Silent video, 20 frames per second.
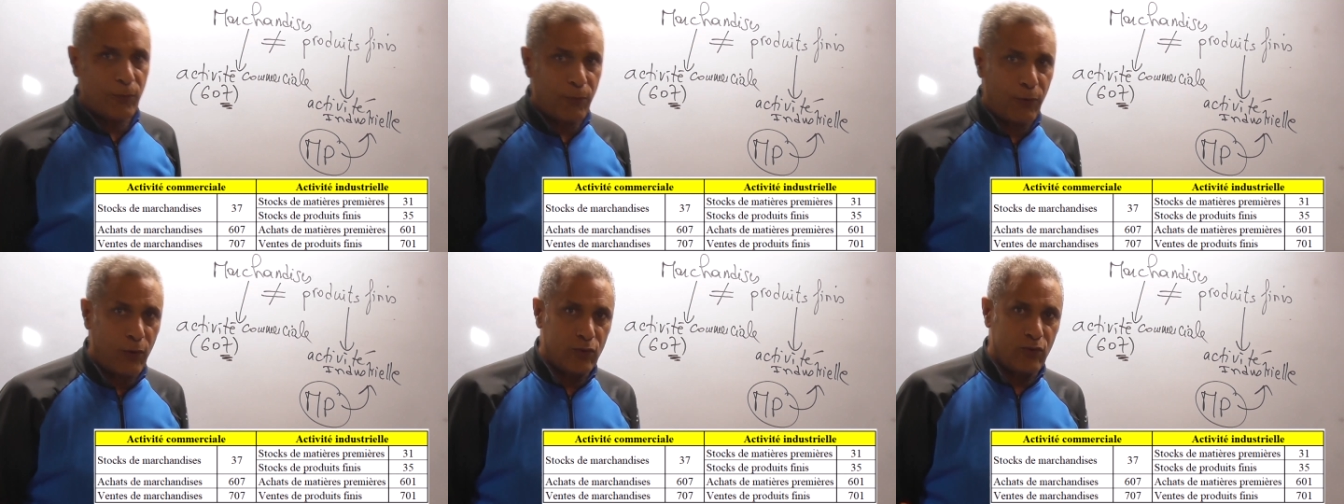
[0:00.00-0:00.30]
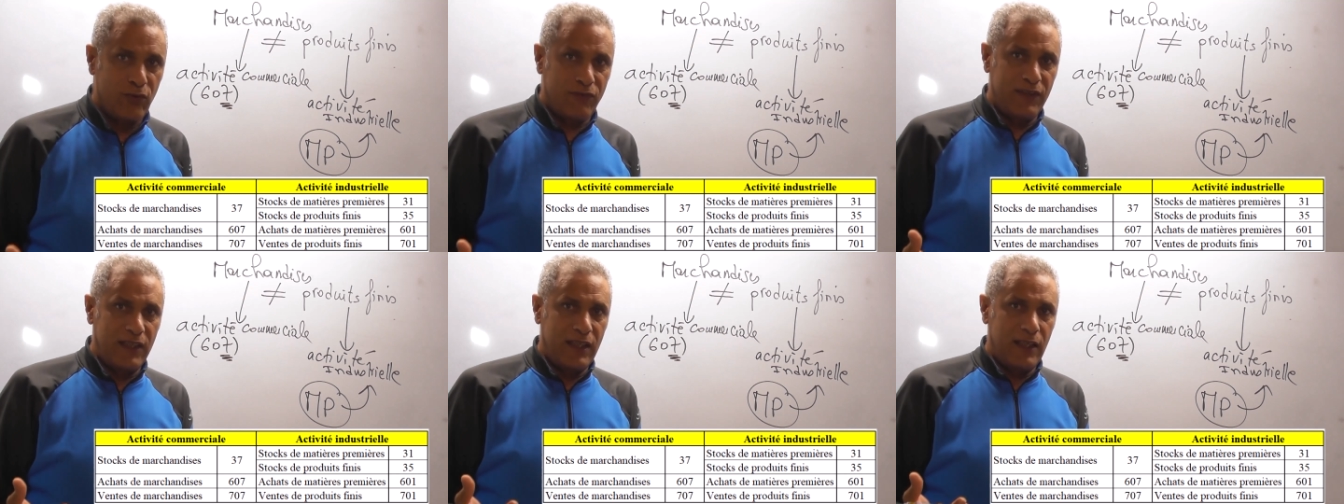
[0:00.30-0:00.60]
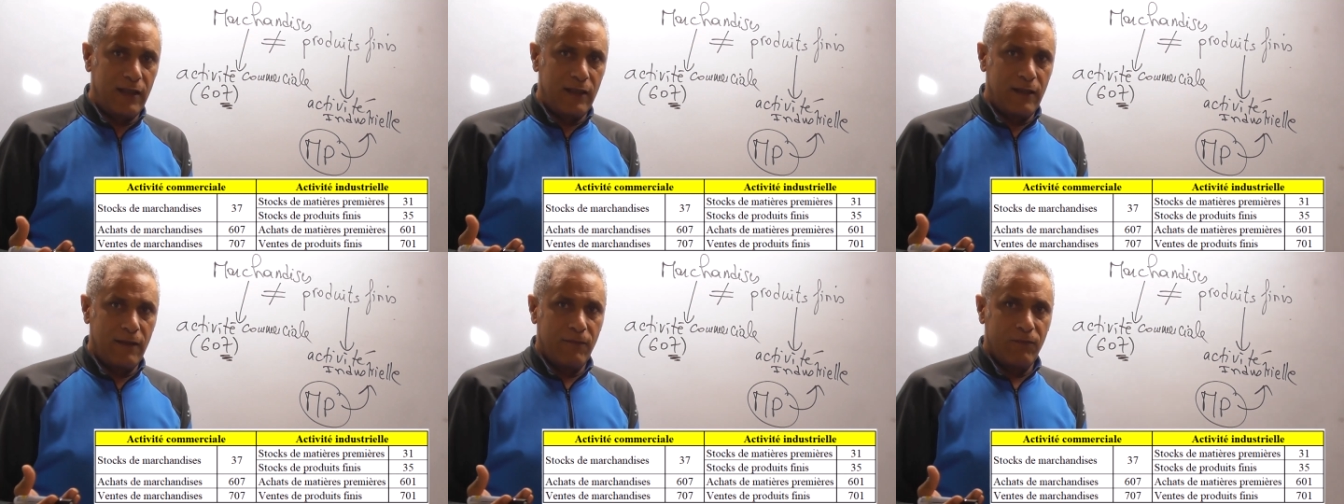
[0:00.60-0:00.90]
produits
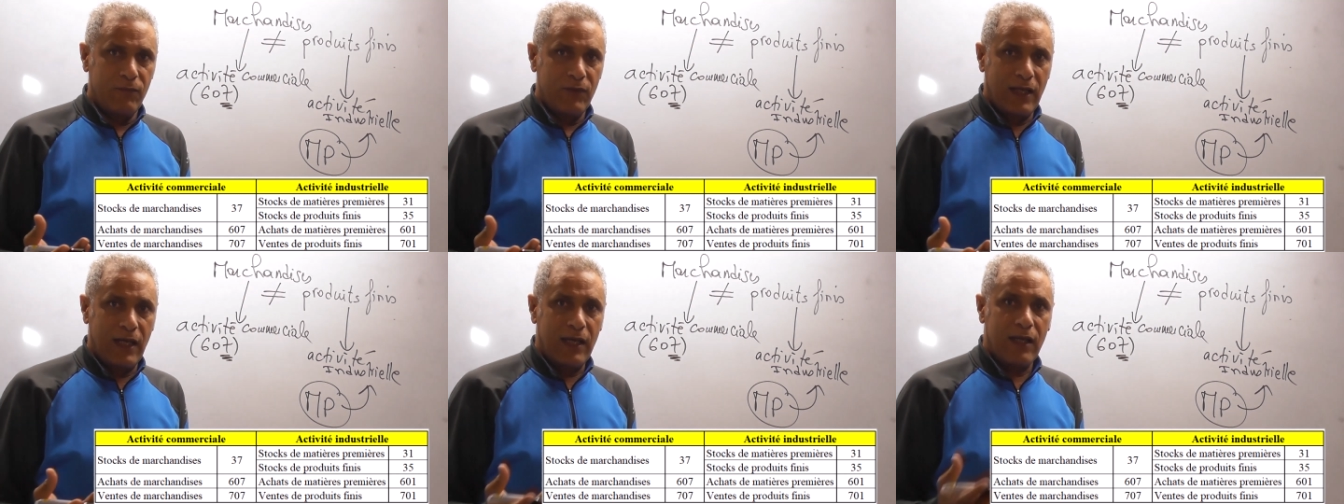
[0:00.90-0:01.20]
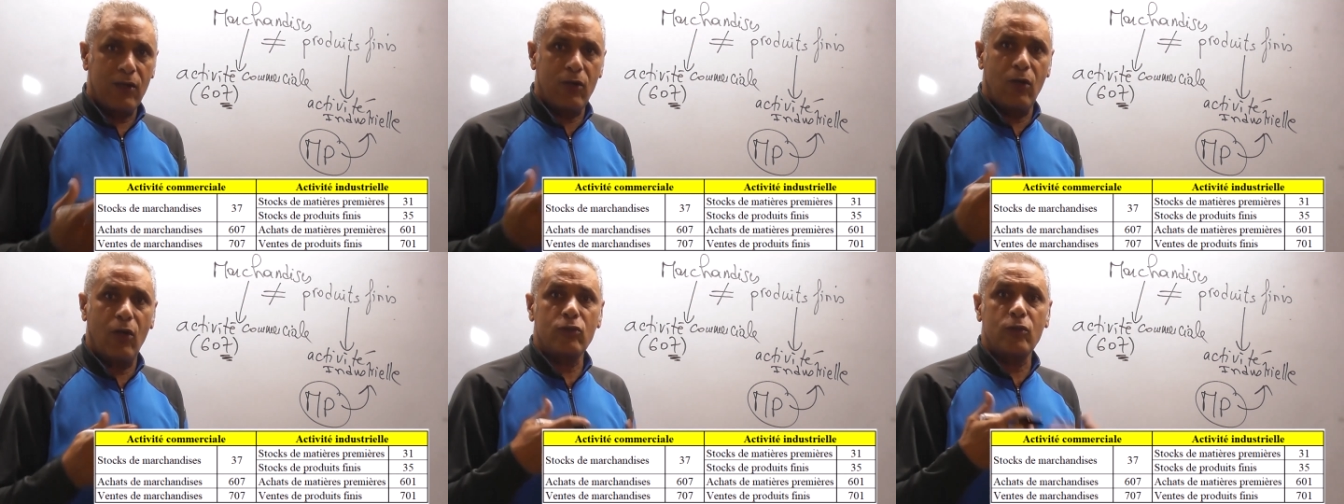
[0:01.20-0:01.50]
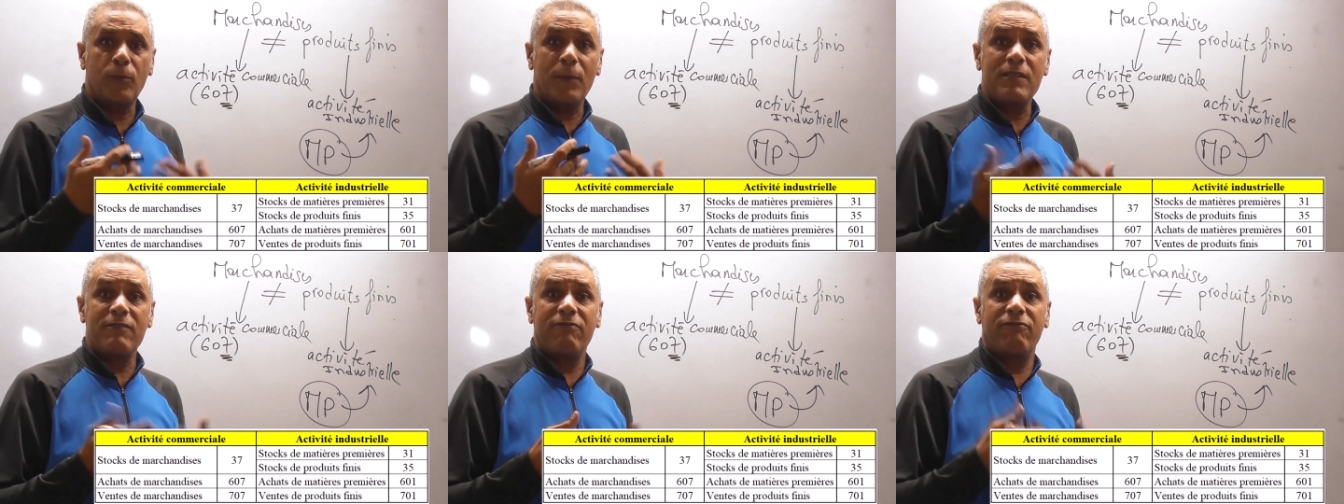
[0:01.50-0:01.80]
finis, hein, quand
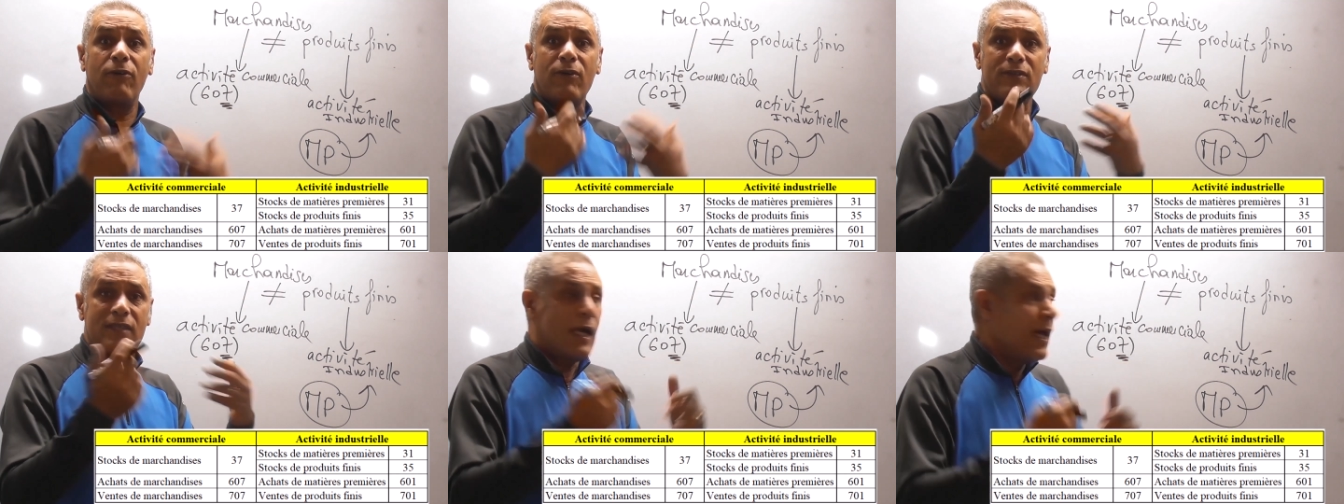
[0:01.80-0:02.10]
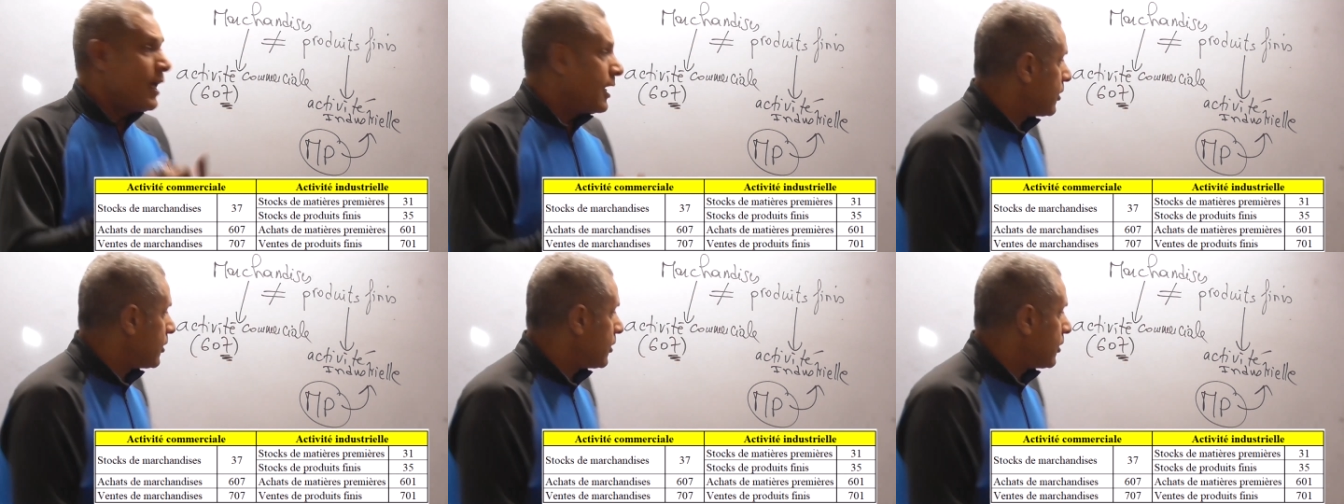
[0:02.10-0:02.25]
l'entreprise vend,